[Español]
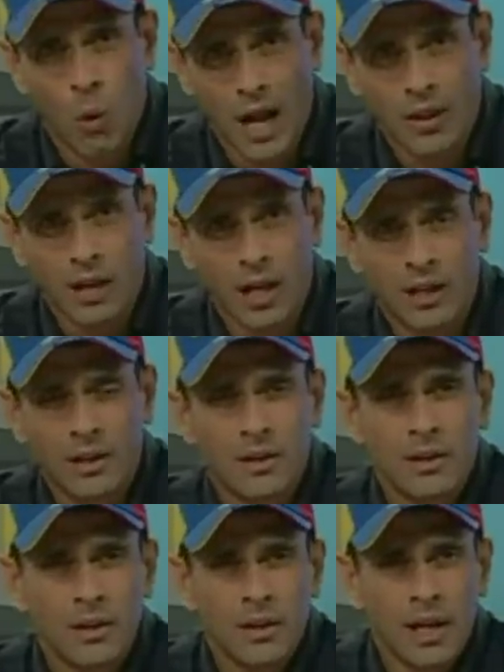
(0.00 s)
lo guarda
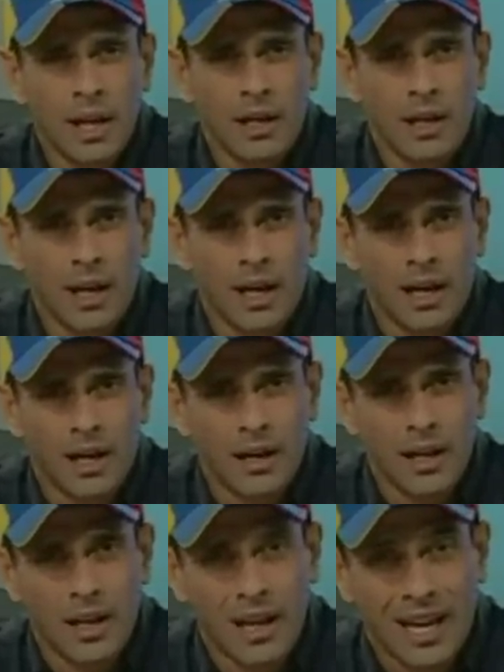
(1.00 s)
en
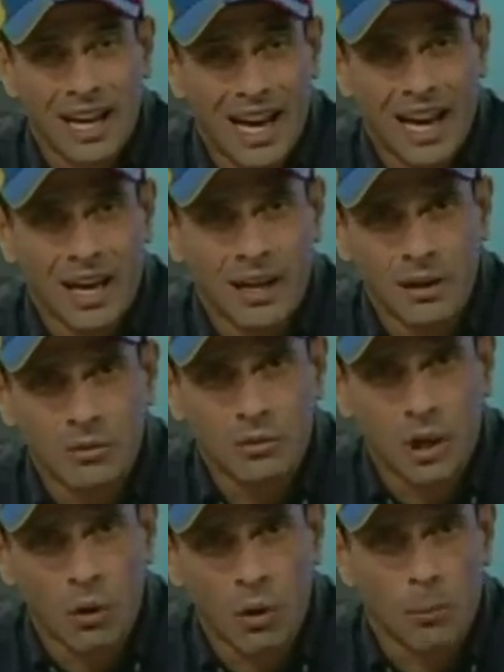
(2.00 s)
la, en la caja,
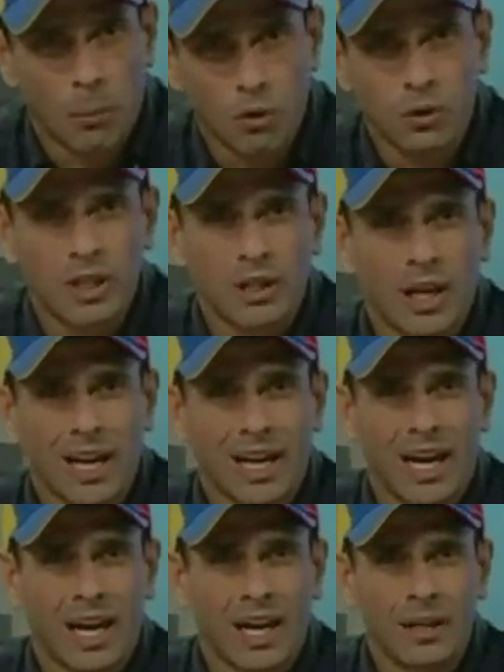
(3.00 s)
te lo deposita en
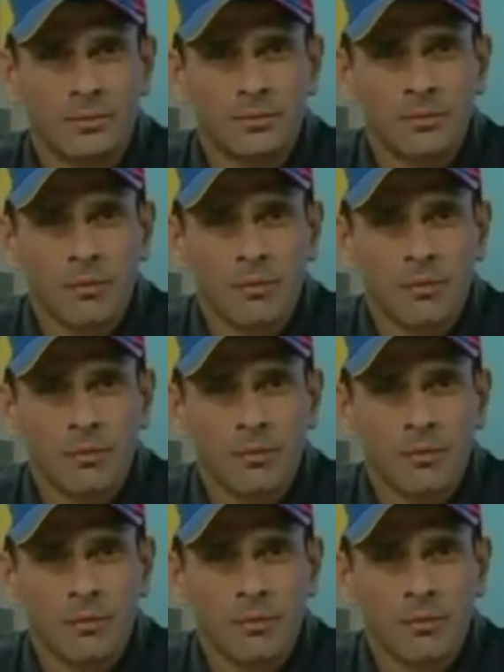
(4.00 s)
la caja